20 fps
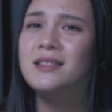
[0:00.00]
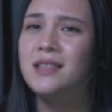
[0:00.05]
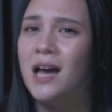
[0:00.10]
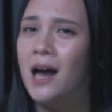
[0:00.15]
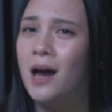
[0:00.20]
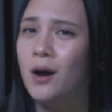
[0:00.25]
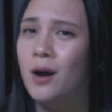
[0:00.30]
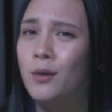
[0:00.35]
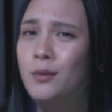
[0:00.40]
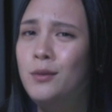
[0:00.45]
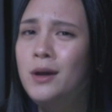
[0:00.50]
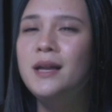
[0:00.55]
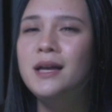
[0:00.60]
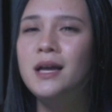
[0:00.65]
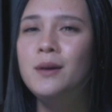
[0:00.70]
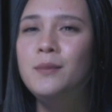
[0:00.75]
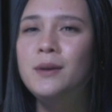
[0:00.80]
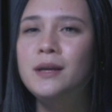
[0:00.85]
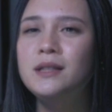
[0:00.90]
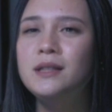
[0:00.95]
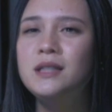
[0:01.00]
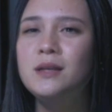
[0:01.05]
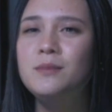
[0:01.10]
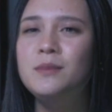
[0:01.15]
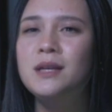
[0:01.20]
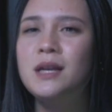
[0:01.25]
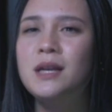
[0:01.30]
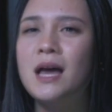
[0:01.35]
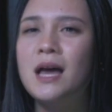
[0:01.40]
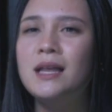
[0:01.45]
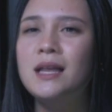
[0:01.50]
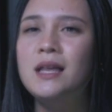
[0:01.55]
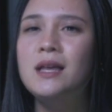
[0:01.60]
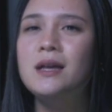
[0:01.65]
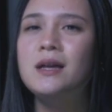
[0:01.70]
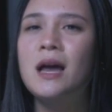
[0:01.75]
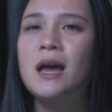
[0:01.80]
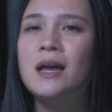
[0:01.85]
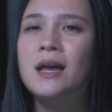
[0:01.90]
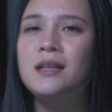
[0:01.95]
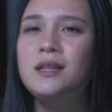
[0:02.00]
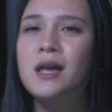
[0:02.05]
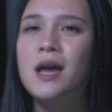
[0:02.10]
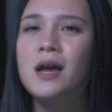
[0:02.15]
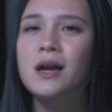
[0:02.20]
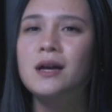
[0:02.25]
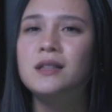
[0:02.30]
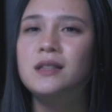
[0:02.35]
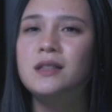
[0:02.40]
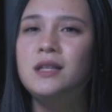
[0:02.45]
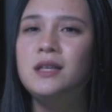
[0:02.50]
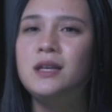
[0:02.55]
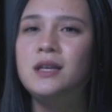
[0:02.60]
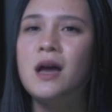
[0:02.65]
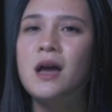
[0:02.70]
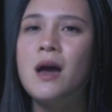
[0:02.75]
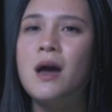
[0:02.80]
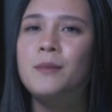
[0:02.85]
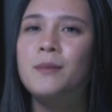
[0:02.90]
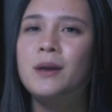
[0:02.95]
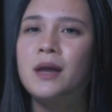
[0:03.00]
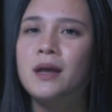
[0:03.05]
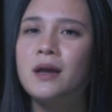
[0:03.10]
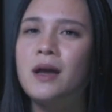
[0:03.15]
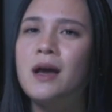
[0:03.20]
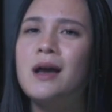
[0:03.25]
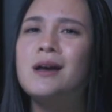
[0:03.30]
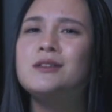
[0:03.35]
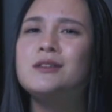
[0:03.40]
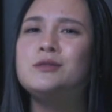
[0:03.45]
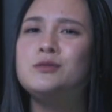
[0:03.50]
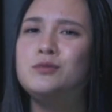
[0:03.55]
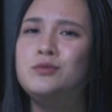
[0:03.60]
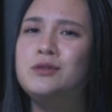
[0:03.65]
atau mereka berhenti menari hanya ketika mereka